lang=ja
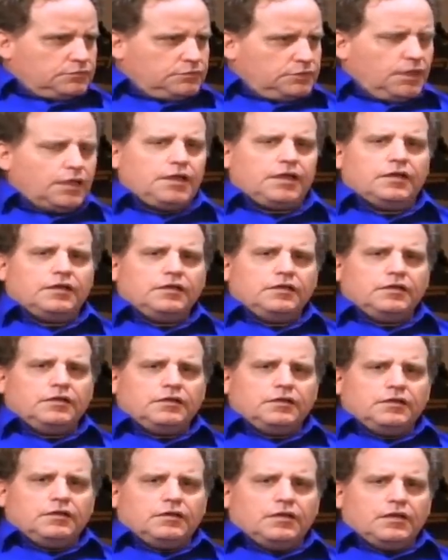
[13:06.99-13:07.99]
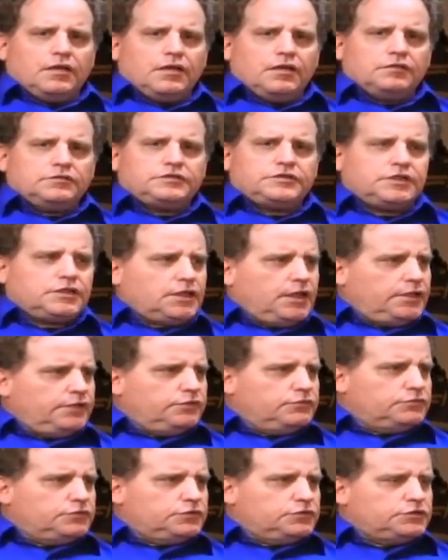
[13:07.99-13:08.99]
で世界
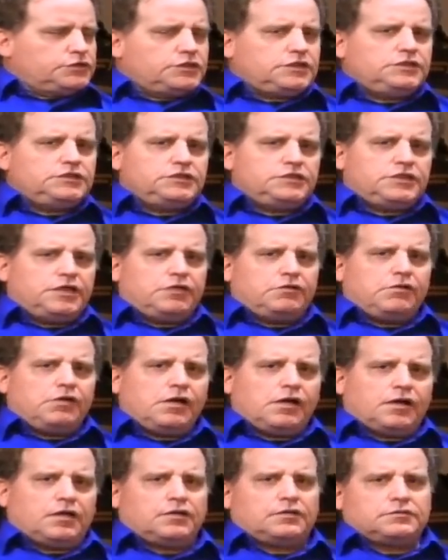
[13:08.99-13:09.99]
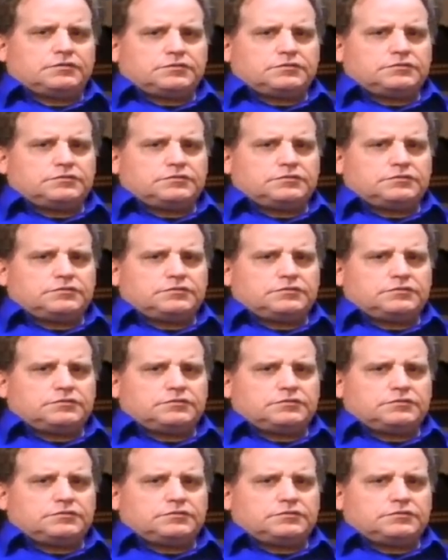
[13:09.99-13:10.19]
の記事では